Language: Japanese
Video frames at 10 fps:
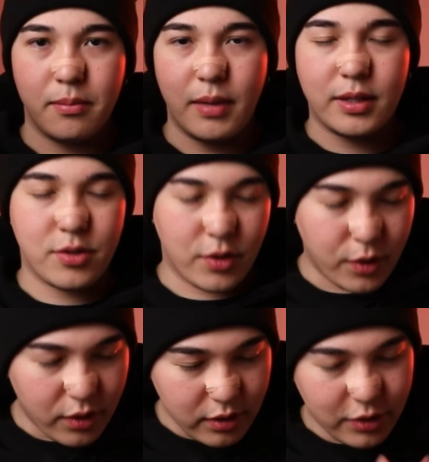まずそ
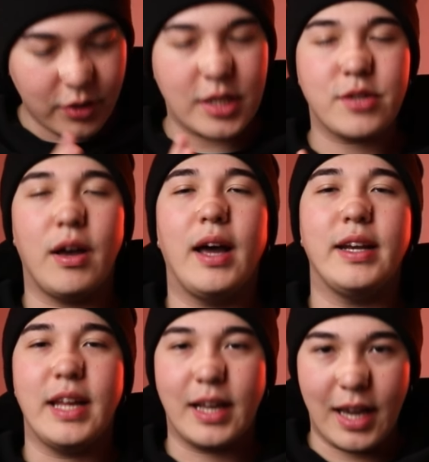の人たちは
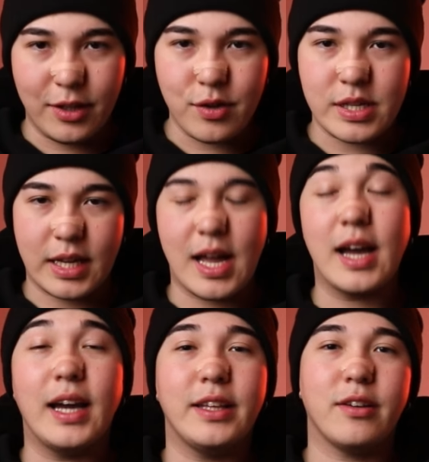例外として考
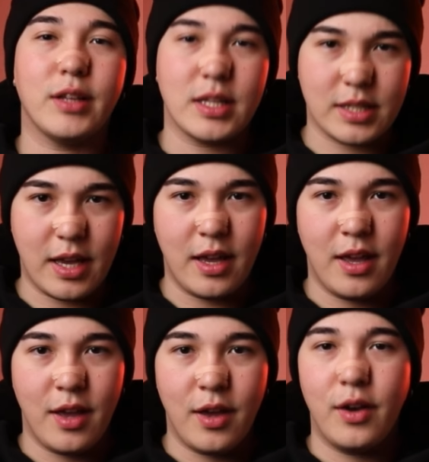えてください
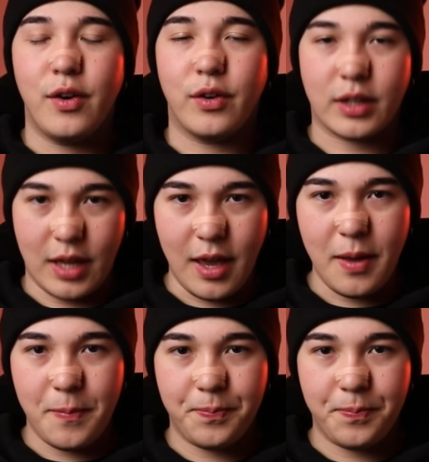OK